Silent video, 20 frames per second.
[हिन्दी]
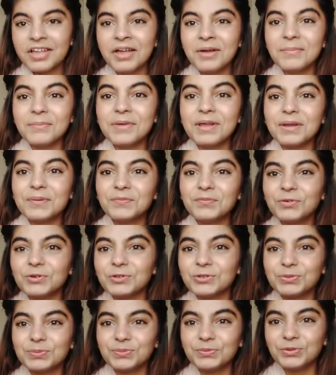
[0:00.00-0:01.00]
मतलब वो
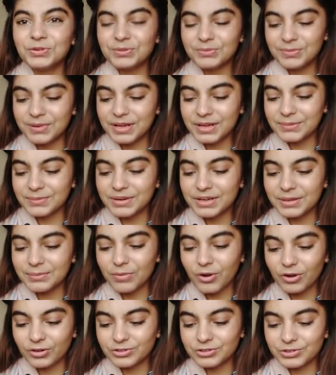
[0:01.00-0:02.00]
जो बड़े बड़े
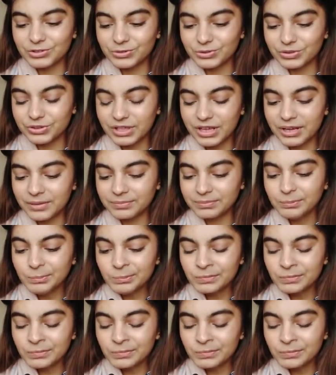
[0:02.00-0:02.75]
बॉक्सेस होते हैं